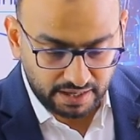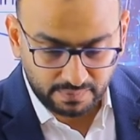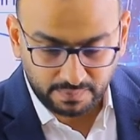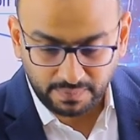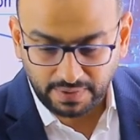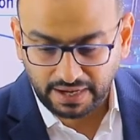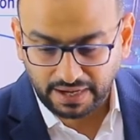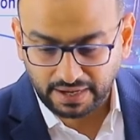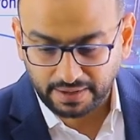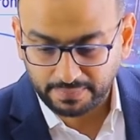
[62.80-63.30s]

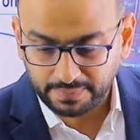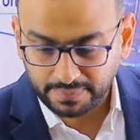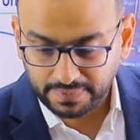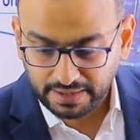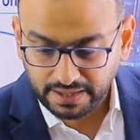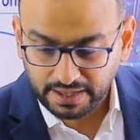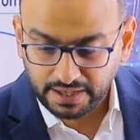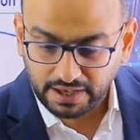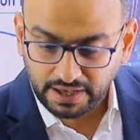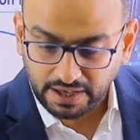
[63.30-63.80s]
4
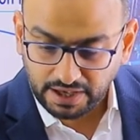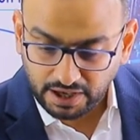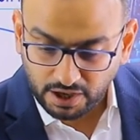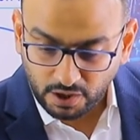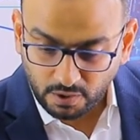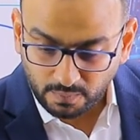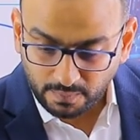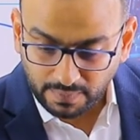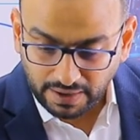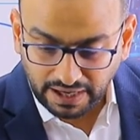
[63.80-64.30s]

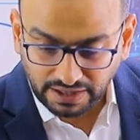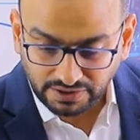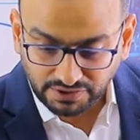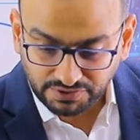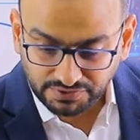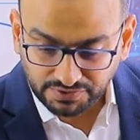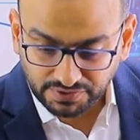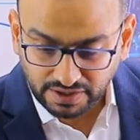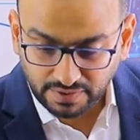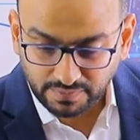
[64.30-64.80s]
إيه هم
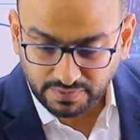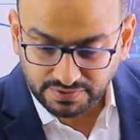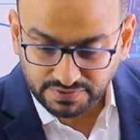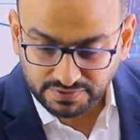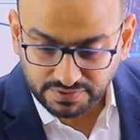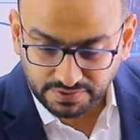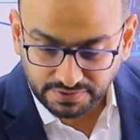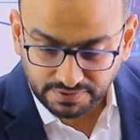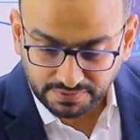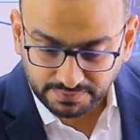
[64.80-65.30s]
حضرتك يا
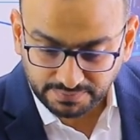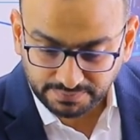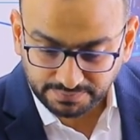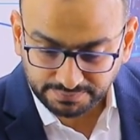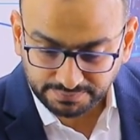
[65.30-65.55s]
مستر؟